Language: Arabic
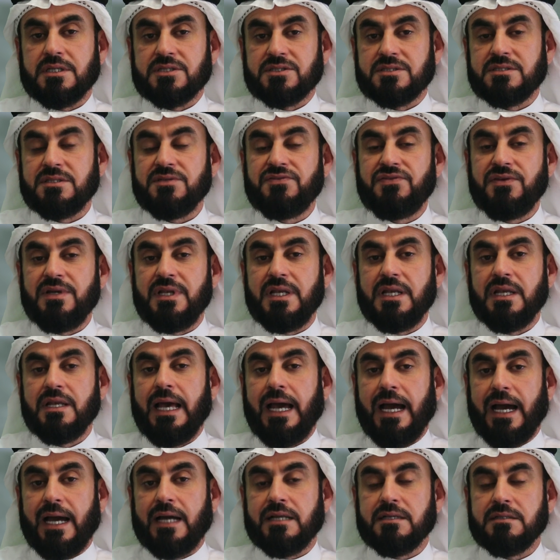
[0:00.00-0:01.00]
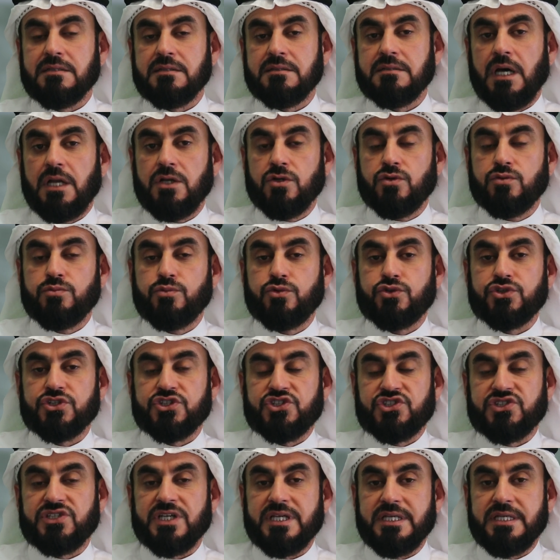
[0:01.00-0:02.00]
الطفل عن الأمور
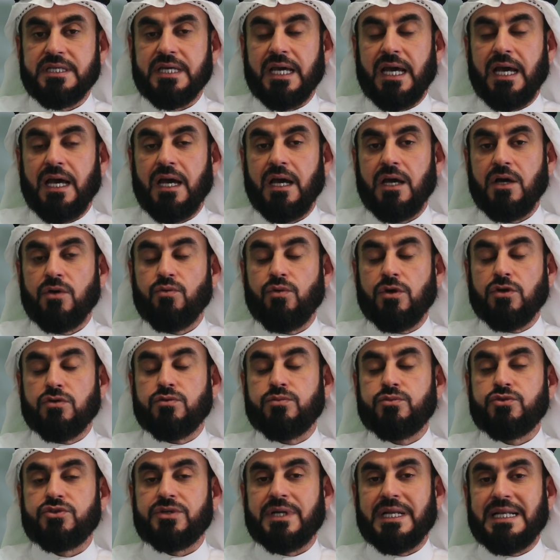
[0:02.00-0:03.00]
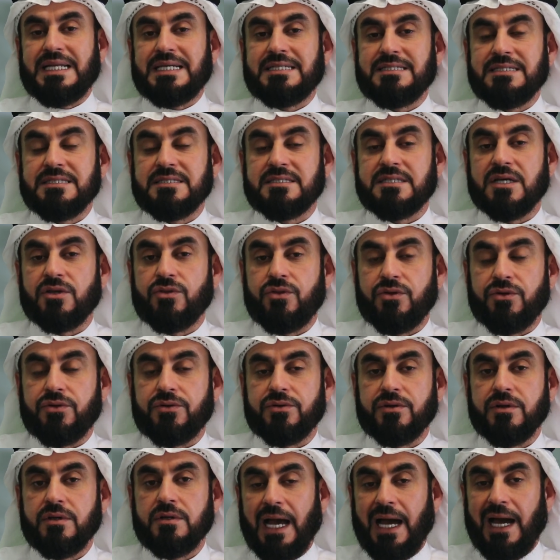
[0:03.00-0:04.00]
السيئة والأمور التي تضر
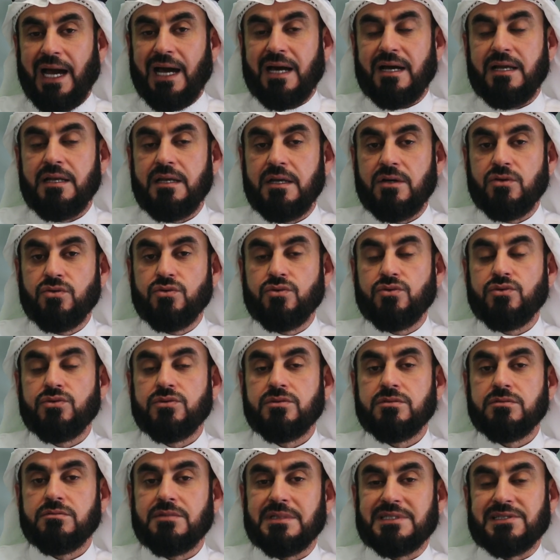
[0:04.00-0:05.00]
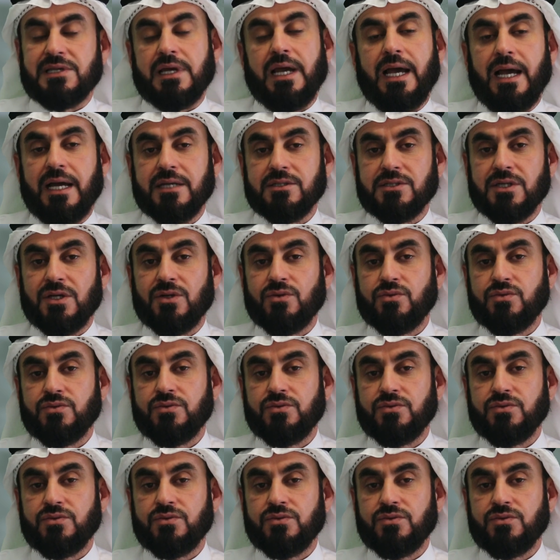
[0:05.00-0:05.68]
عقله وصحته